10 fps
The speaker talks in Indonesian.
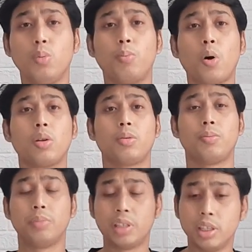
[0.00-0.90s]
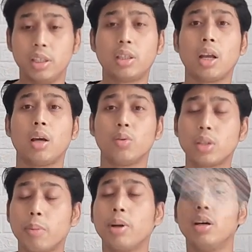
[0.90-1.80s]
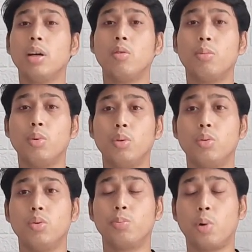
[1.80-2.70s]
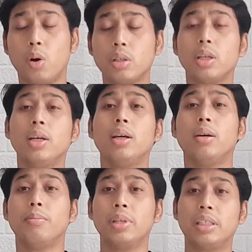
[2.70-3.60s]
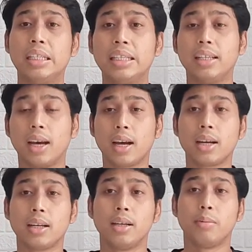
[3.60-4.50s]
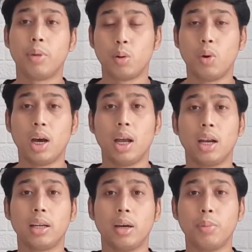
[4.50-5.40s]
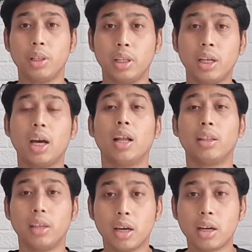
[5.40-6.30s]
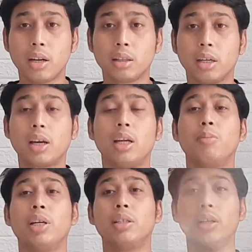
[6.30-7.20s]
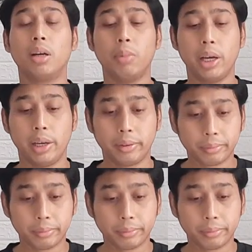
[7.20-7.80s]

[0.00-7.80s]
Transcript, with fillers: pons mesin digital harusnya sama dengan 27 pons mesin yang manual. Yang penting alatnya terkalibrasi dengan baik